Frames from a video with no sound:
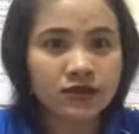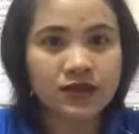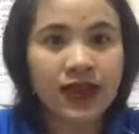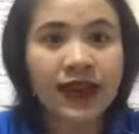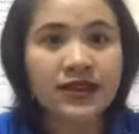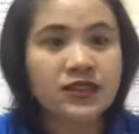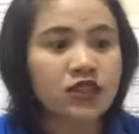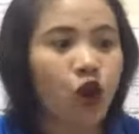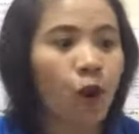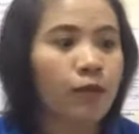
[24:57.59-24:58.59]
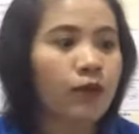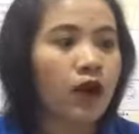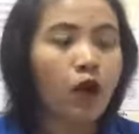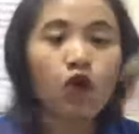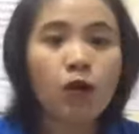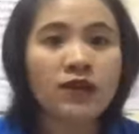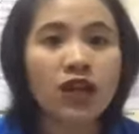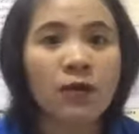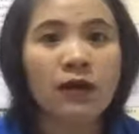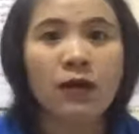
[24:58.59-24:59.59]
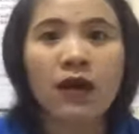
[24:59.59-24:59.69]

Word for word: แค่นั้นคือจบกูว่าไม่ต้องไปแบบ